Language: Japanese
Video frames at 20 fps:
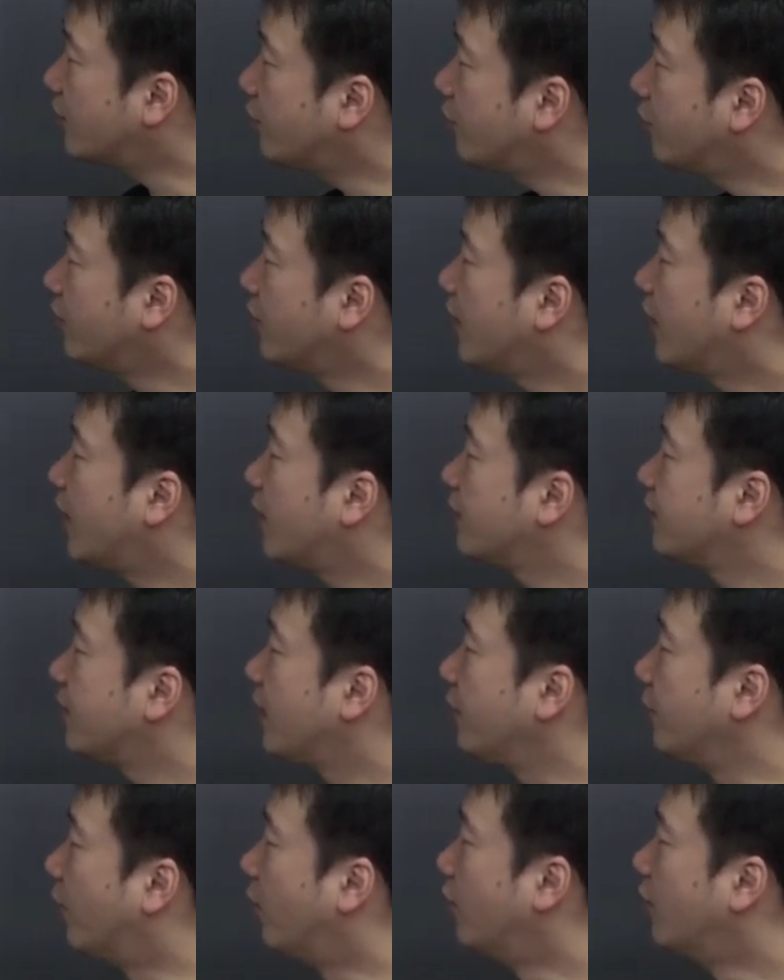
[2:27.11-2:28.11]
の繁
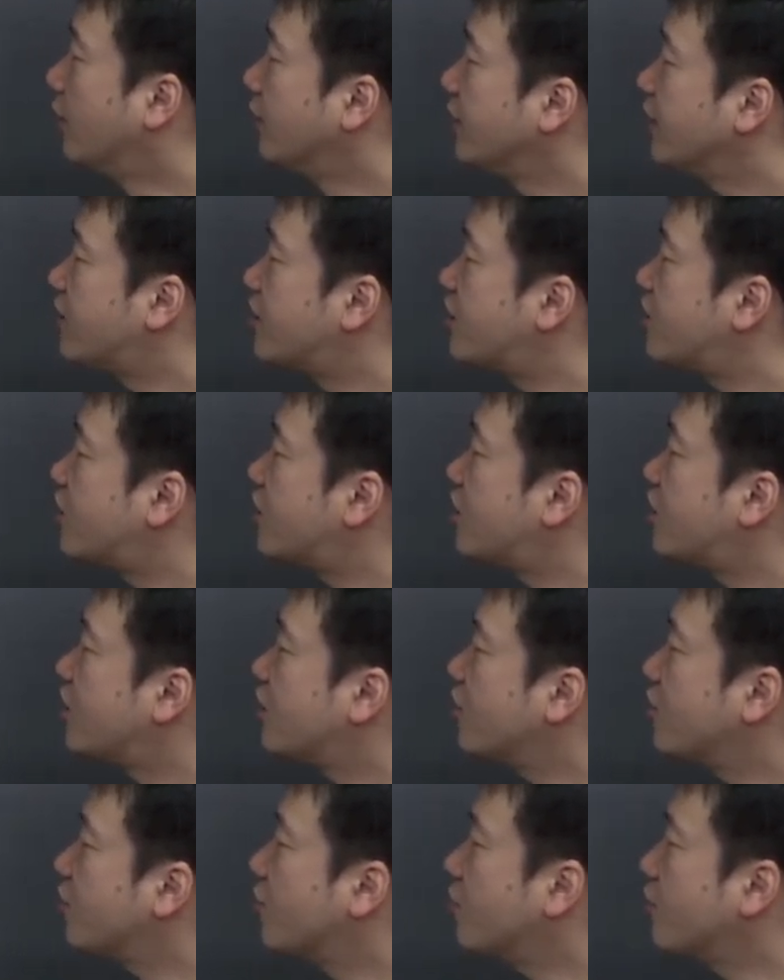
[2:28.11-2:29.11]
栄を
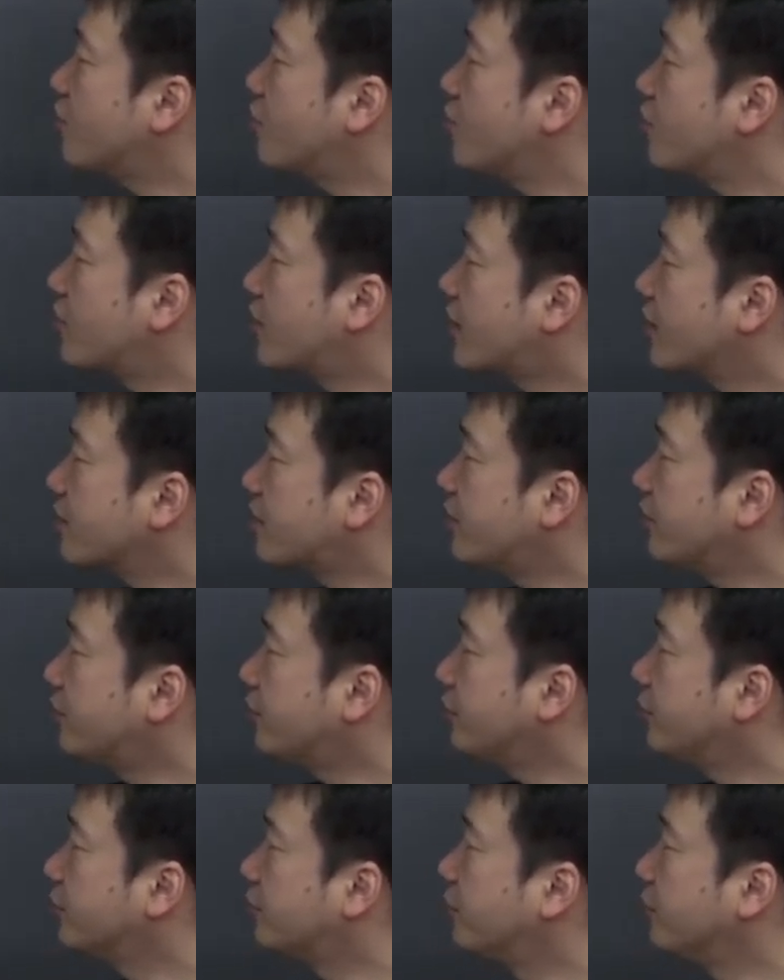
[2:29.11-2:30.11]
鎮護国家思
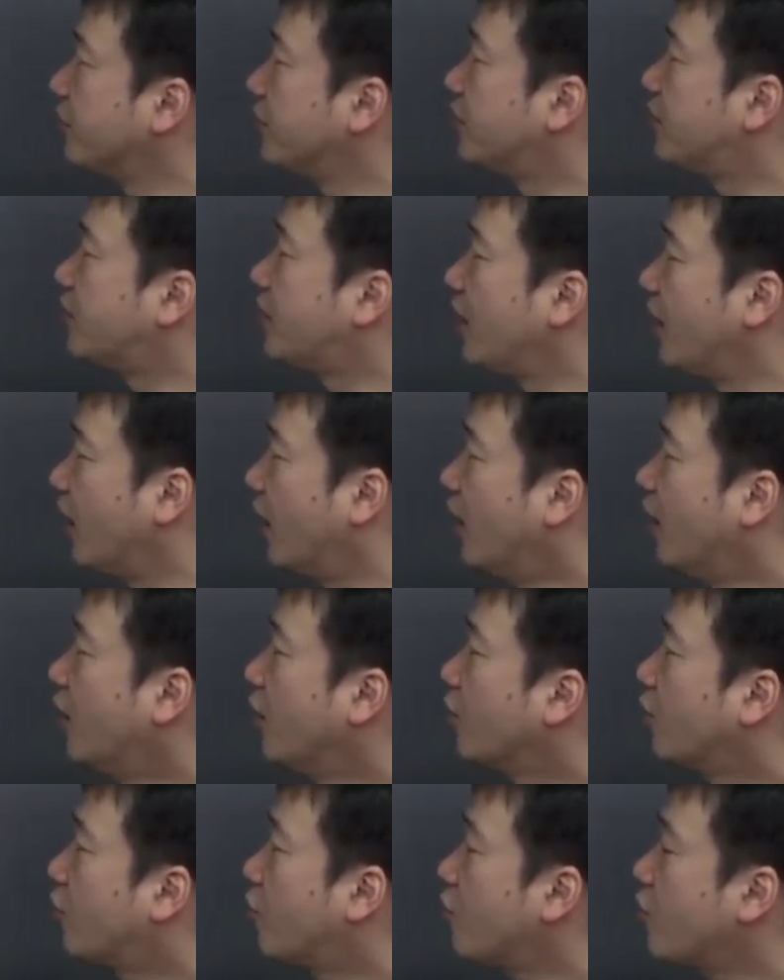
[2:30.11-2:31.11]
想といって
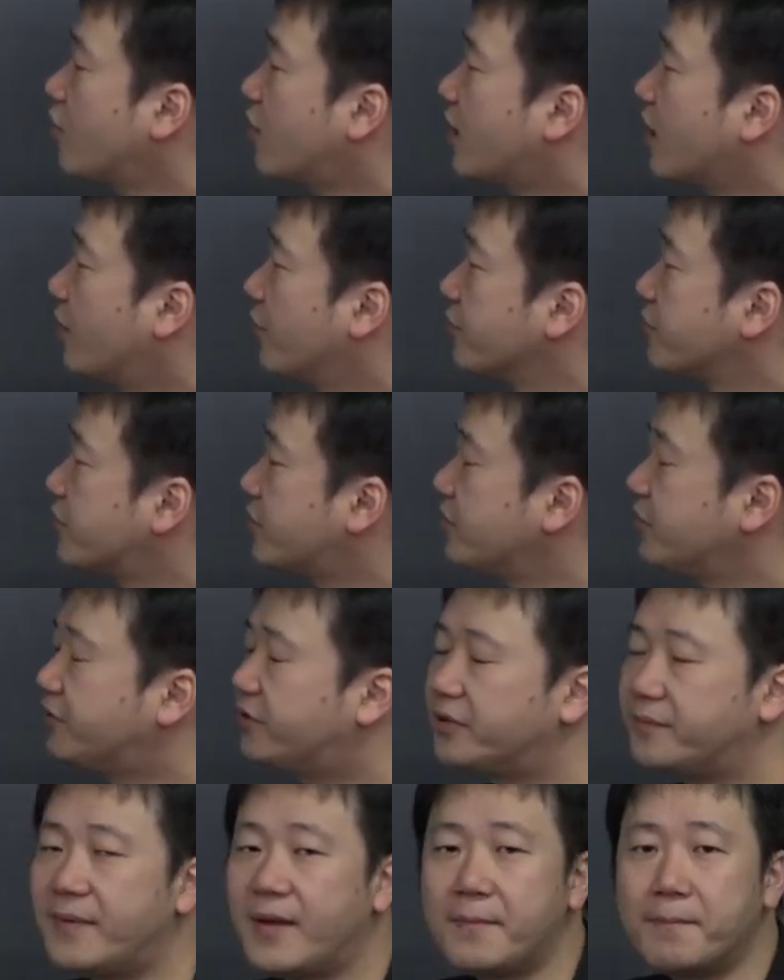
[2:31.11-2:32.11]
国家を
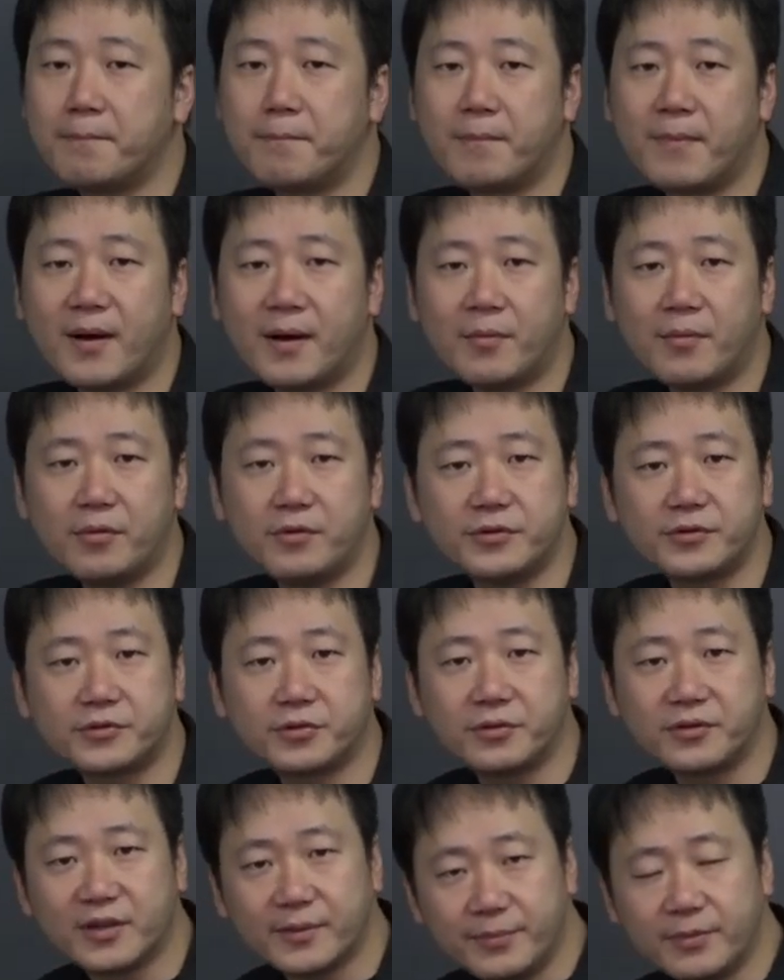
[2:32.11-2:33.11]
鎮め守る、
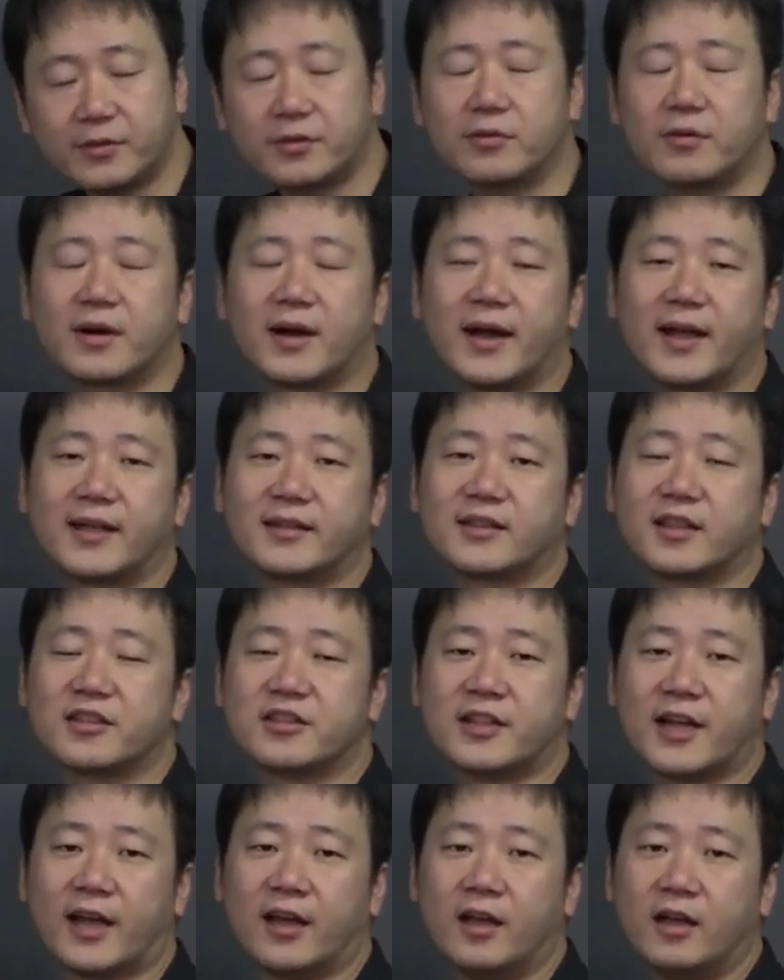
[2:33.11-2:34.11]
そんな仏教が流行った
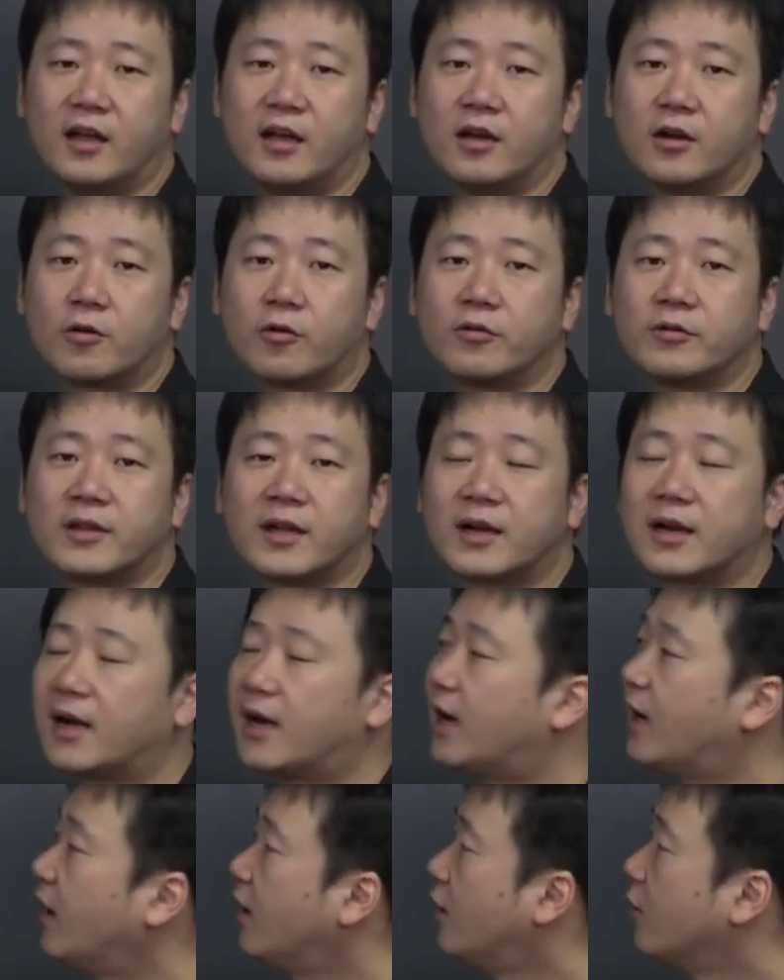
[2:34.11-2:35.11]
時代、こんなん
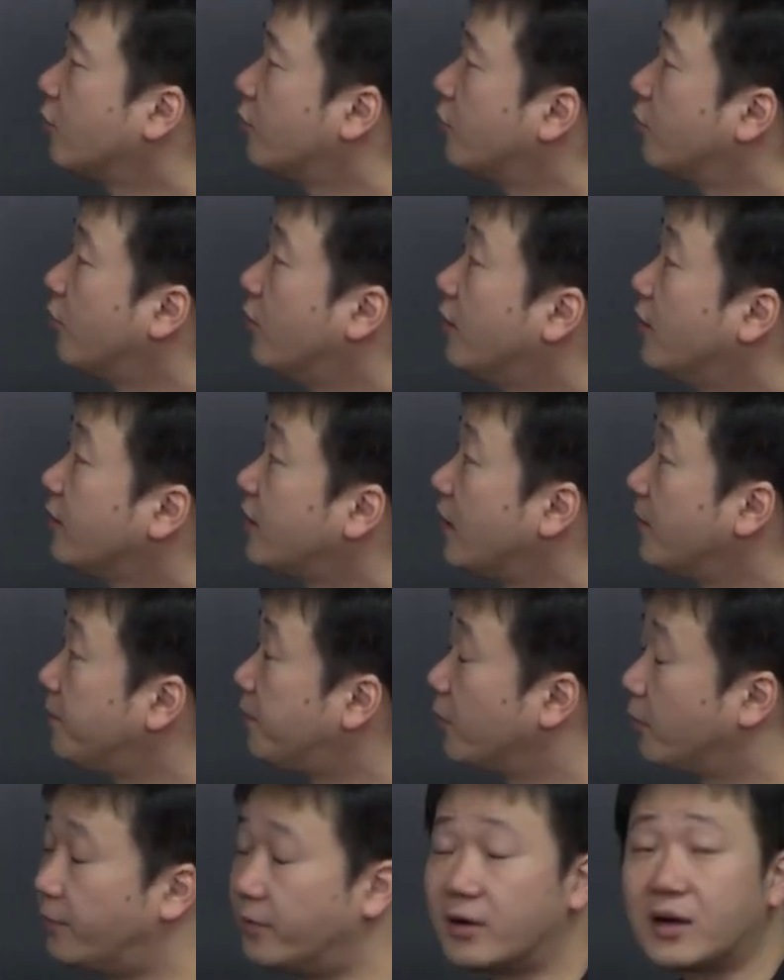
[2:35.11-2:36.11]
がこの天
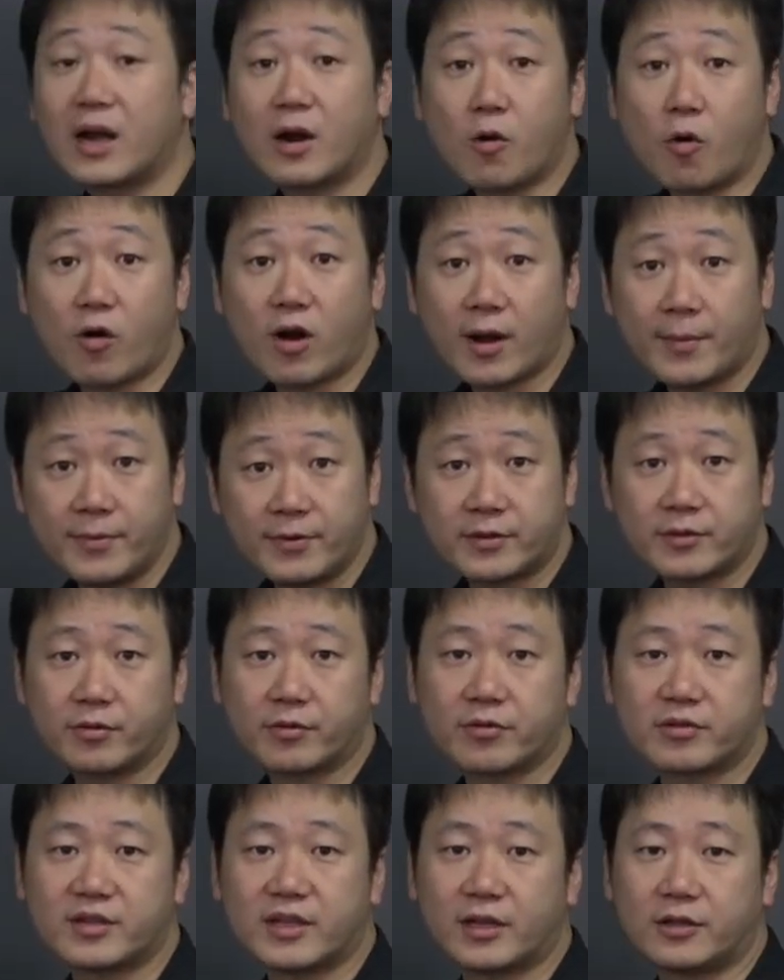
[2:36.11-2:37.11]
平文化国家仏教
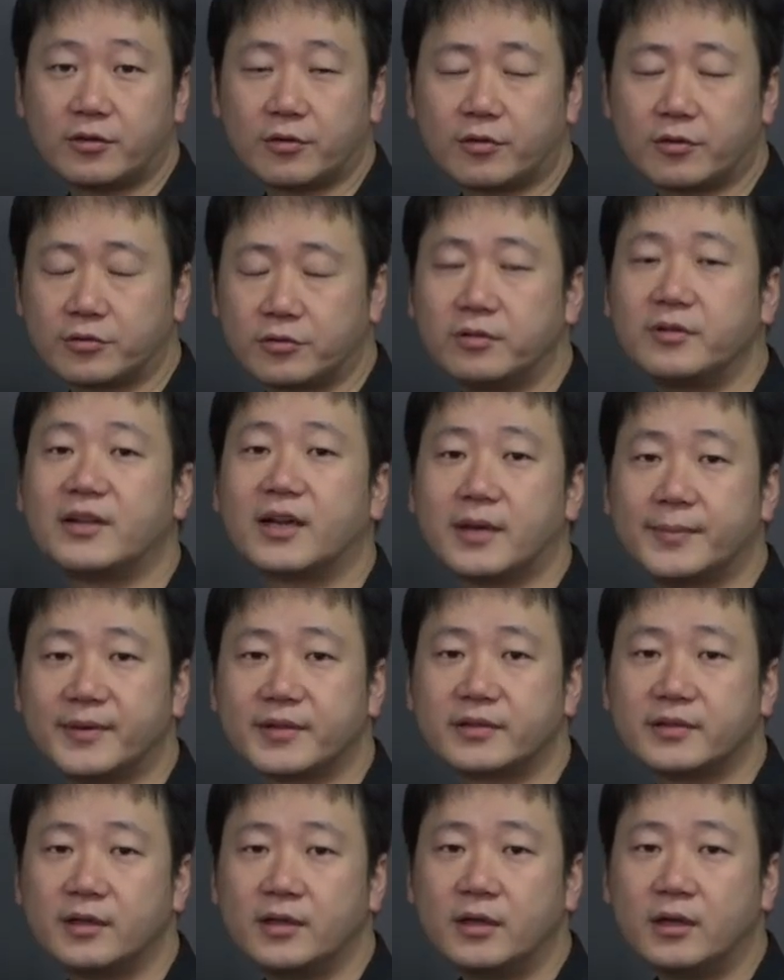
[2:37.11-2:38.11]
の時代ということになりま
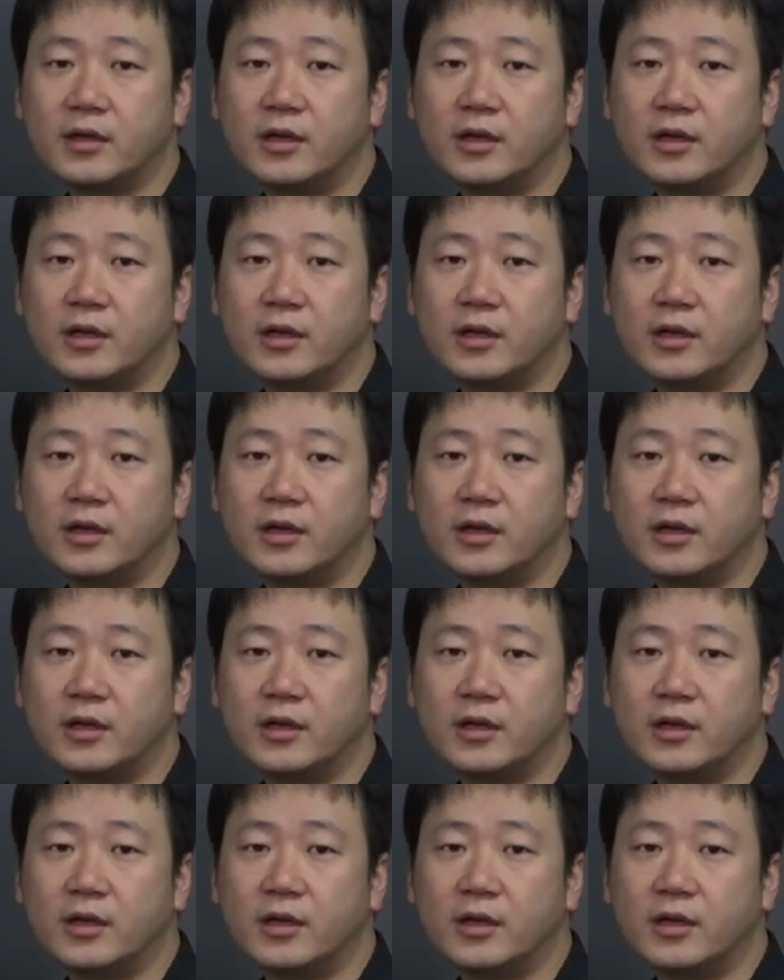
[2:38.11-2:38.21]
す。